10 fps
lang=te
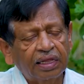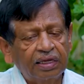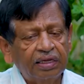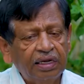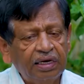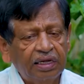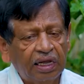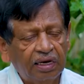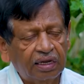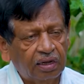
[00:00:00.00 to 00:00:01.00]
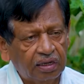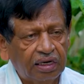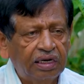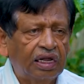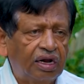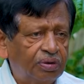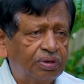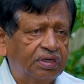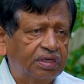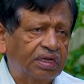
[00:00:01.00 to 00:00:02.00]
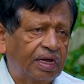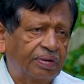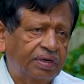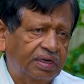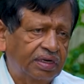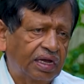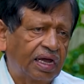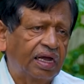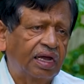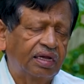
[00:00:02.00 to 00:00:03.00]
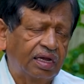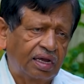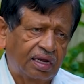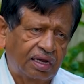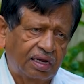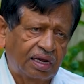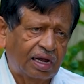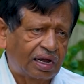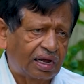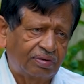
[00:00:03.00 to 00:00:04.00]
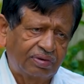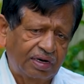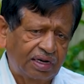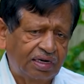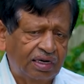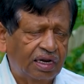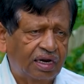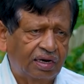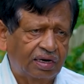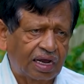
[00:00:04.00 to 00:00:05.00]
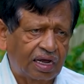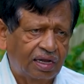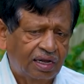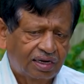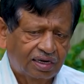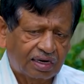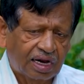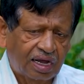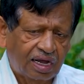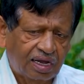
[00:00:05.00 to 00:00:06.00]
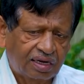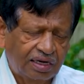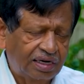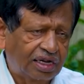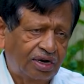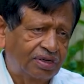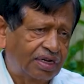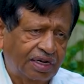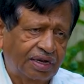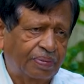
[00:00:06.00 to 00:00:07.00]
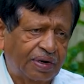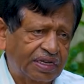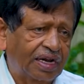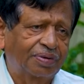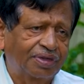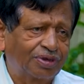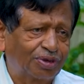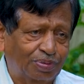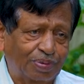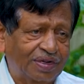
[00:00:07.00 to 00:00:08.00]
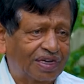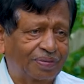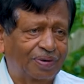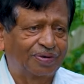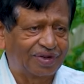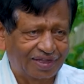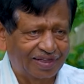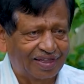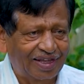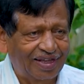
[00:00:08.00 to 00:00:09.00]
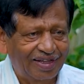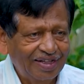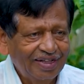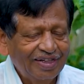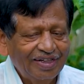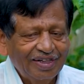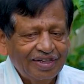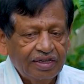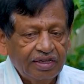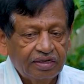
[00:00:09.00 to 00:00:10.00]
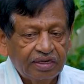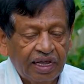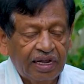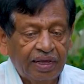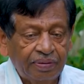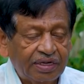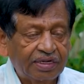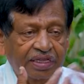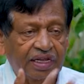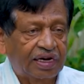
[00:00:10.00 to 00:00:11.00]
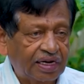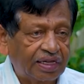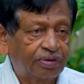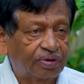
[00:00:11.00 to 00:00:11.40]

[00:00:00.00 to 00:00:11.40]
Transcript: అది ఎన్నికల్లో ఎన్నికల్లో వచ్చింది కాబట్టి ఆవిడ ఎన్నికల్లో ఎన్నికల్లో జరిగే ప్రచారం అంతా దుష్ప్రచారమే ఉంటుంది కదా ఓకే నేనేమి చేస్తాను అనేది